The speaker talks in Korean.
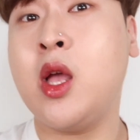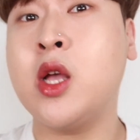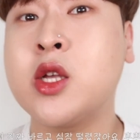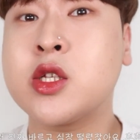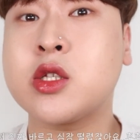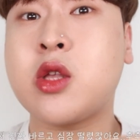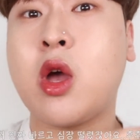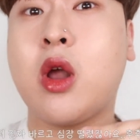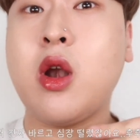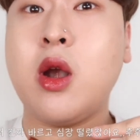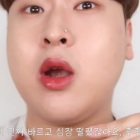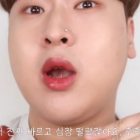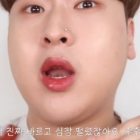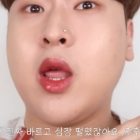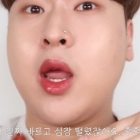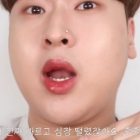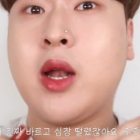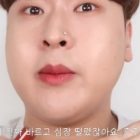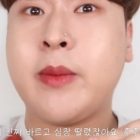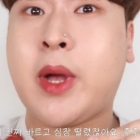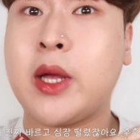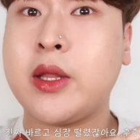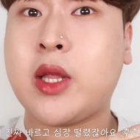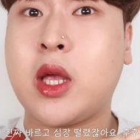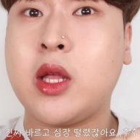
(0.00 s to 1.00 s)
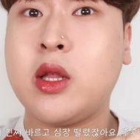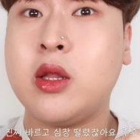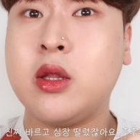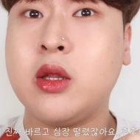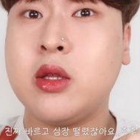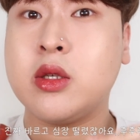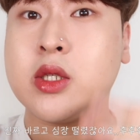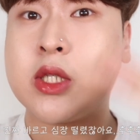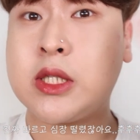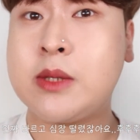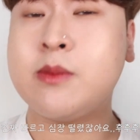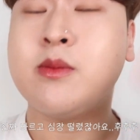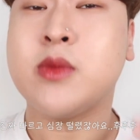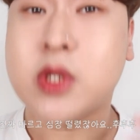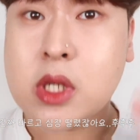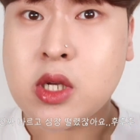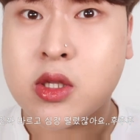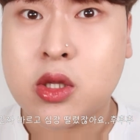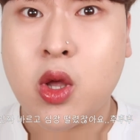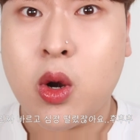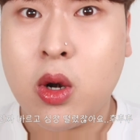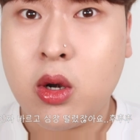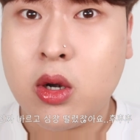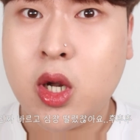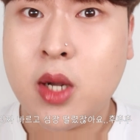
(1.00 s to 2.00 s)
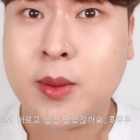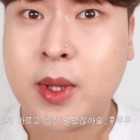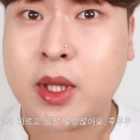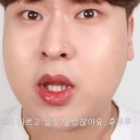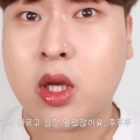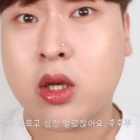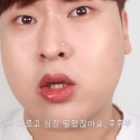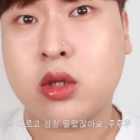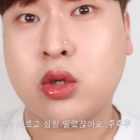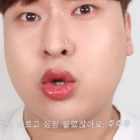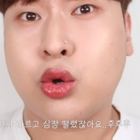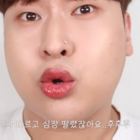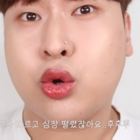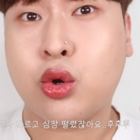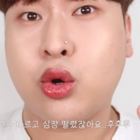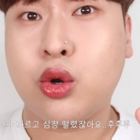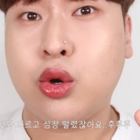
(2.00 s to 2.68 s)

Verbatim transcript: 설렐만한 심장 떨릴만한 그런